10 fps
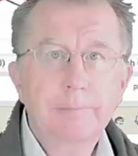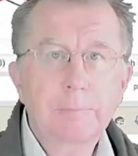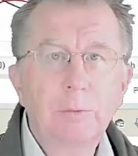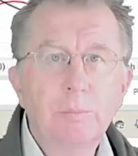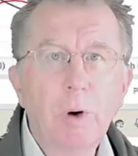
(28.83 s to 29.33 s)

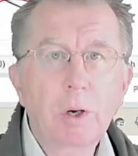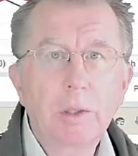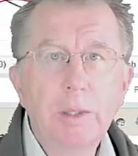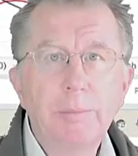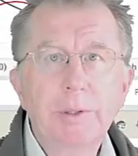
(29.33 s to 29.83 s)
Guten Morgen,
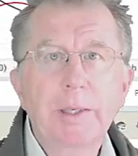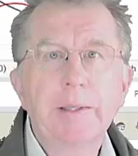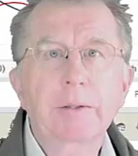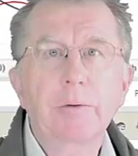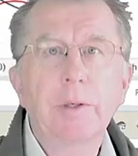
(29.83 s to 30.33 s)
liebe
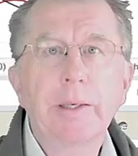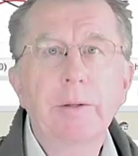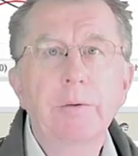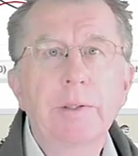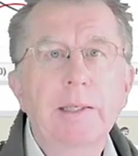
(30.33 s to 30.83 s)

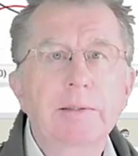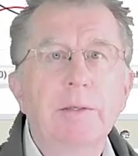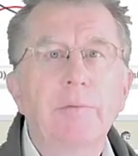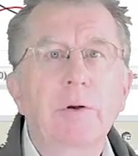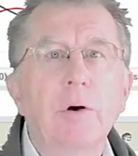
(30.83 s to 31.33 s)
Trader-Kollegen und
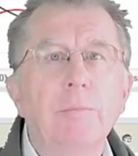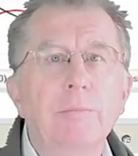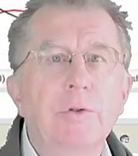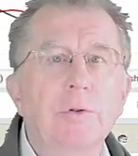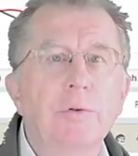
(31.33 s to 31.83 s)
herzlich
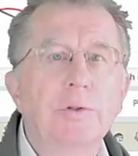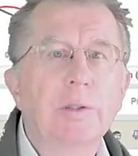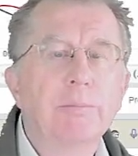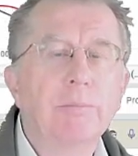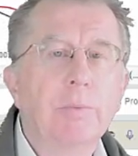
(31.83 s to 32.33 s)
willkommen zu
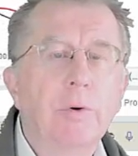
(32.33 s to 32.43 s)
unserem